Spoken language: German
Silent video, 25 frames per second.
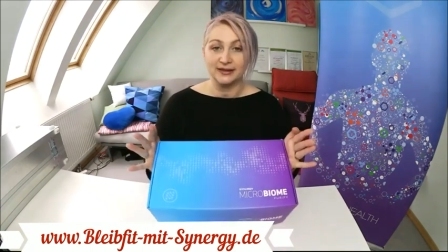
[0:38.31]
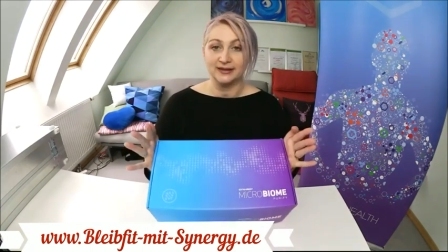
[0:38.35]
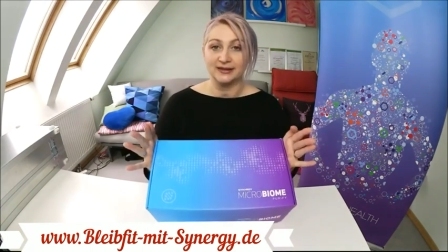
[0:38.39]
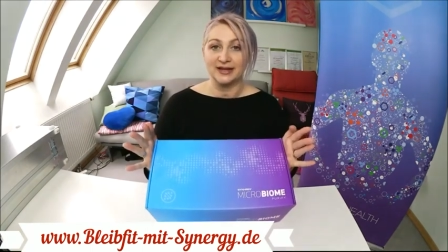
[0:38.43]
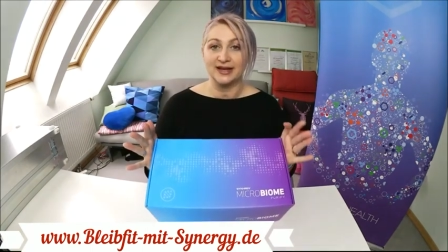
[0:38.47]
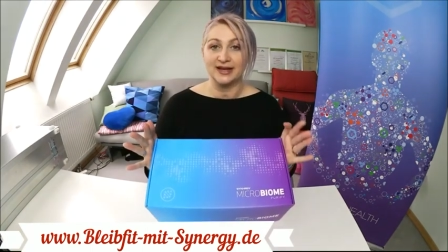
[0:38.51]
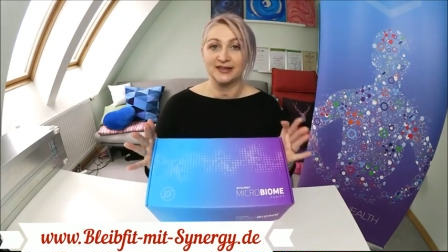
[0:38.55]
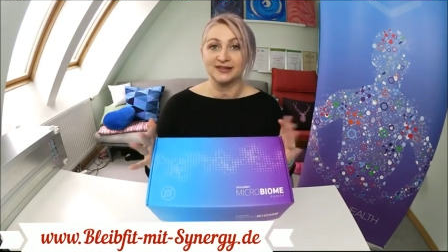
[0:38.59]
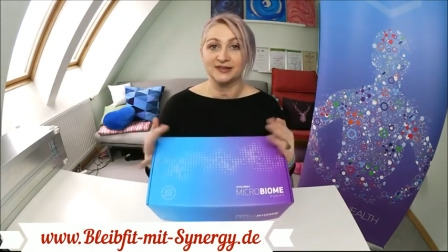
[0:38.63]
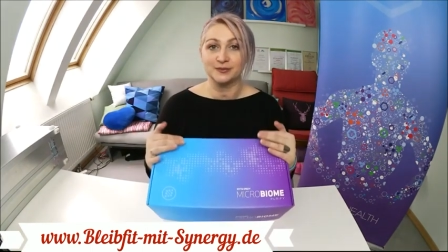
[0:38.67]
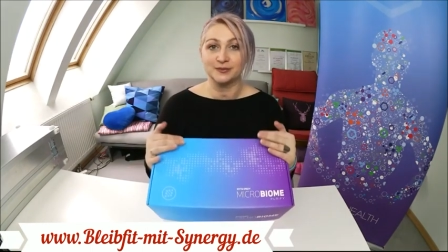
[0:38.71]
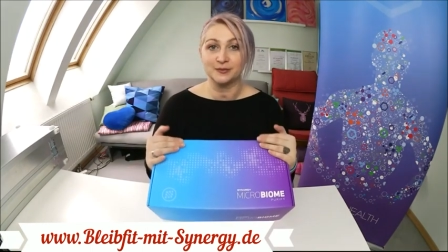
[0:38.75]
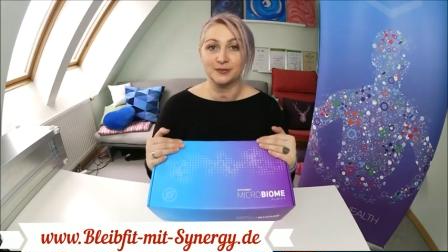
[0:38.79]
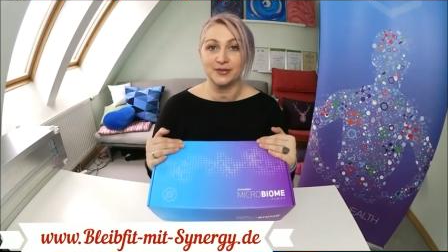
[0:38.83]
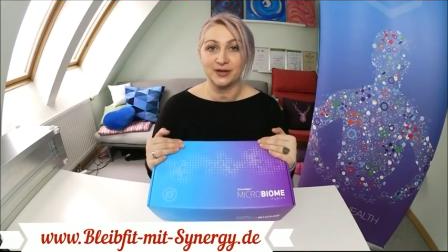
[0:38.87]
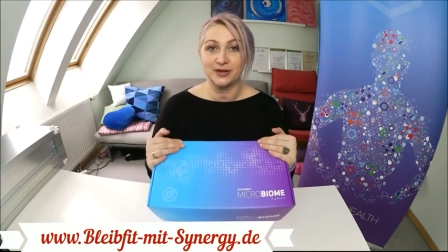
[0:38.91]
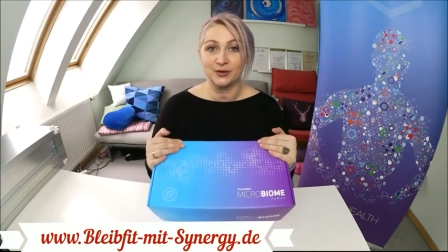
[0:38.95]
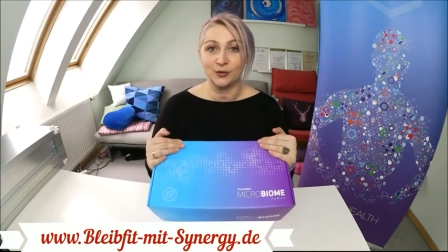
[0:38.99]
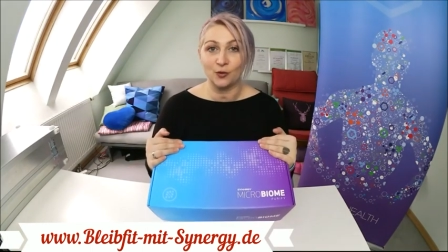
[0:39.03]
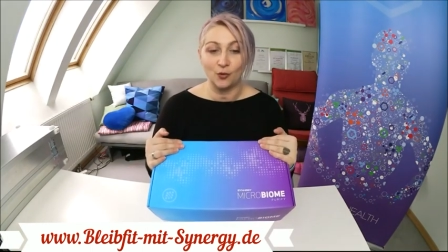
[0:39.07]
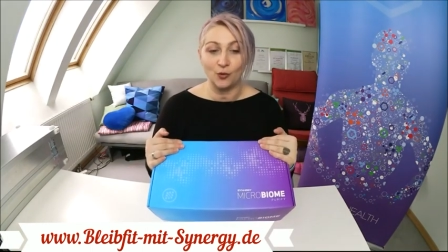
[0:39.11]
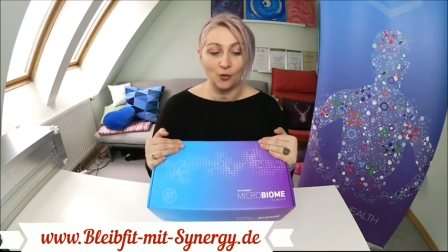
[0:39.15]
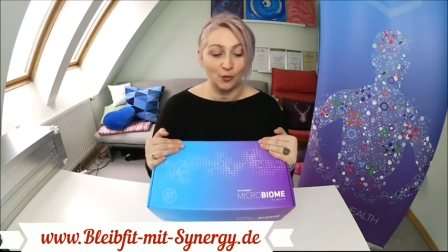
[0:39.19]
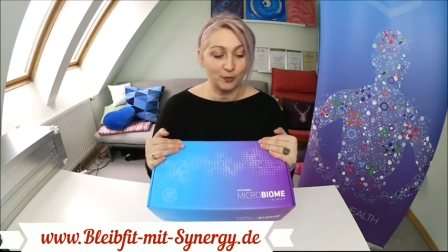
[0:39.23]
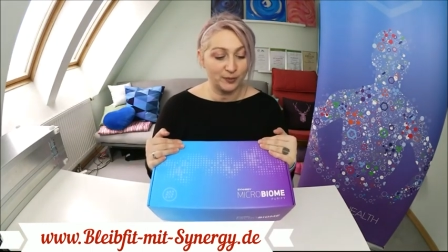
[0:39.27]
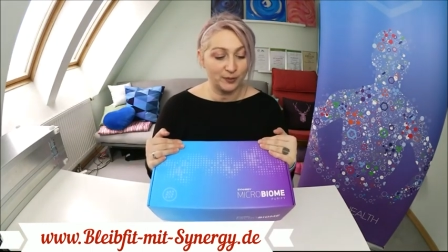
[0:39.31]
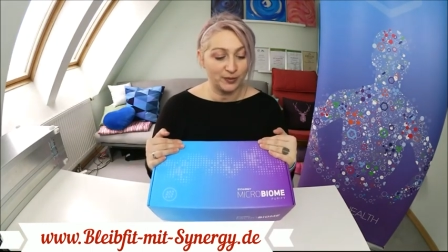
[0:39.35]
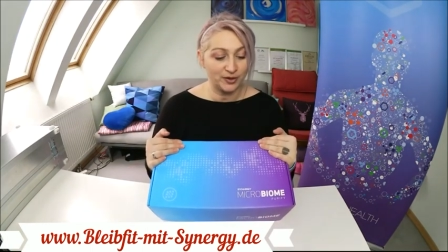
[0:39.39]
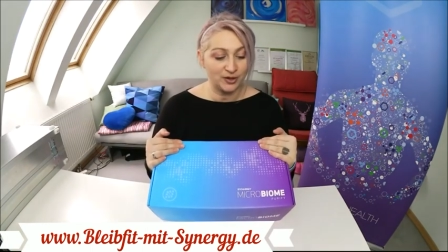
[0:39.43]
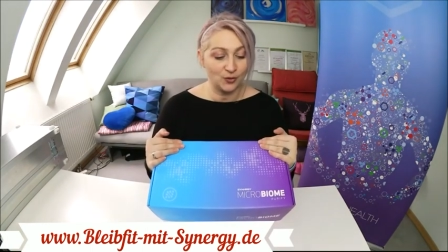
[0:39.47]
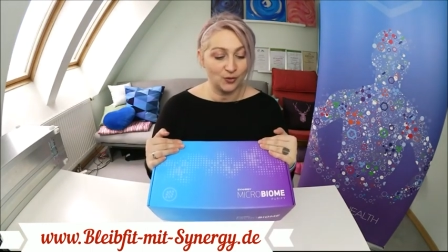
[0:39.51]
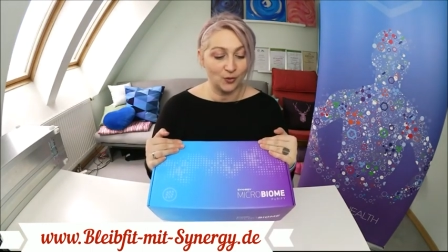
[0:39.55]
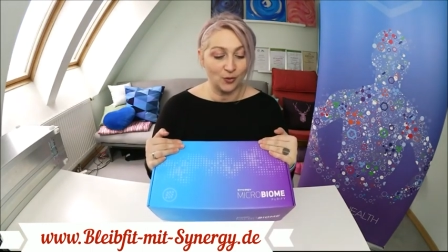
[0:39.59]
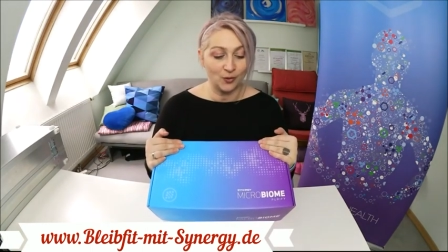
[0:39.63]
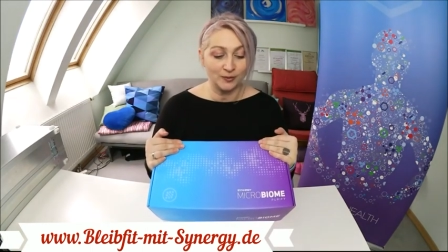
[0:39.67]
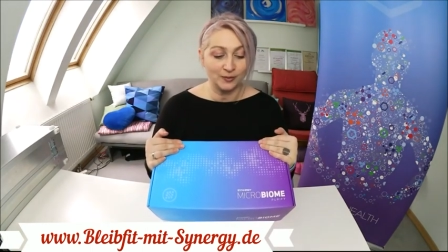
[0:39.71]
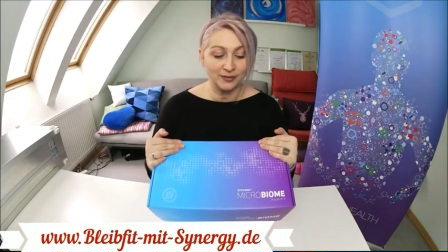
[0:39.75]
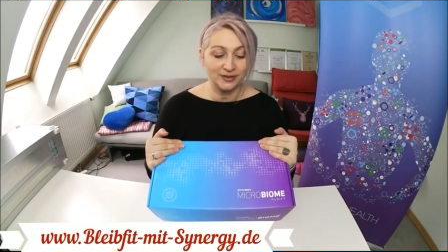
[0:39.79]
das
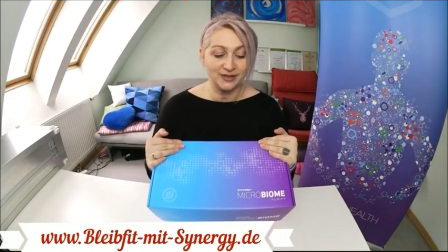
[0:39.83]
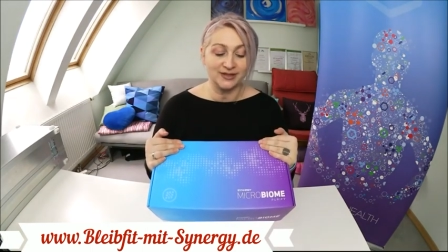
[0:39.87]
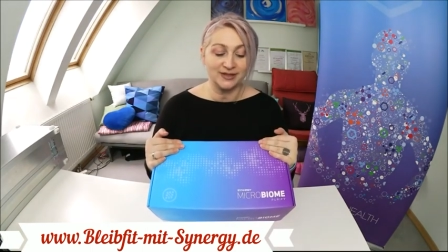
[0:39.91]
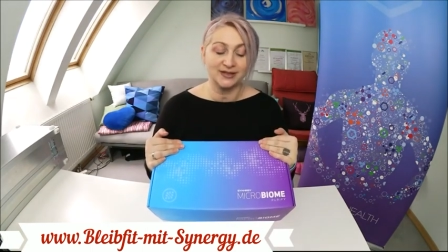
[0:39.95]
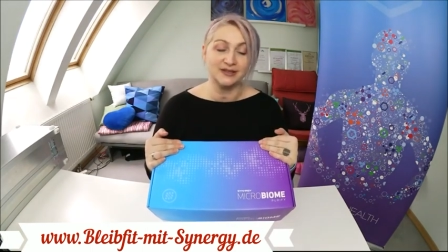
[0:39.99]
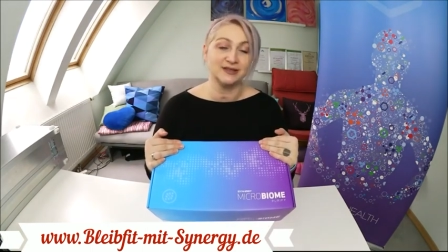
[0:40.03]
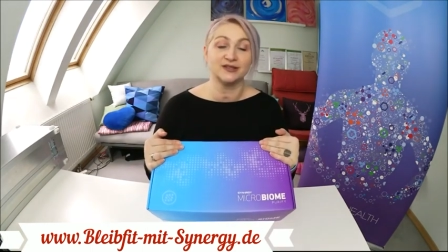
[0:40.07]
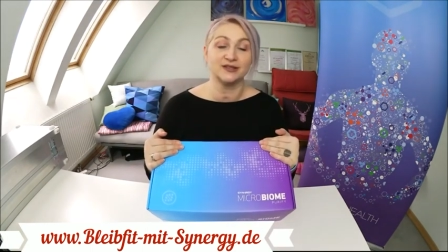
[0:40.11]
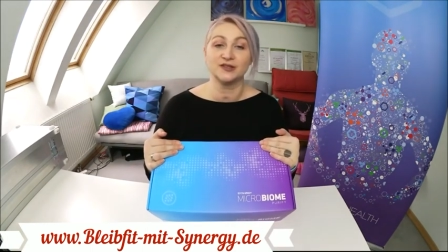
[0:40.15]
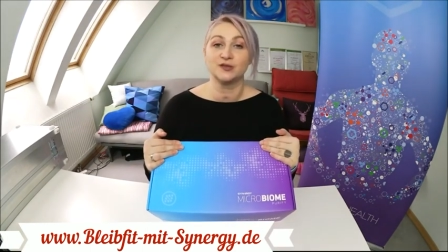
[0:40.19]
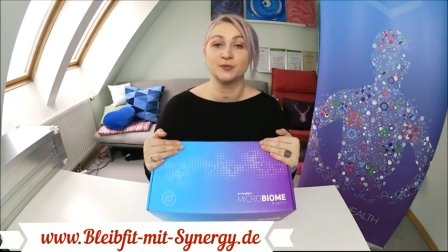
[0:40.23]
Mikrobiom-Kit,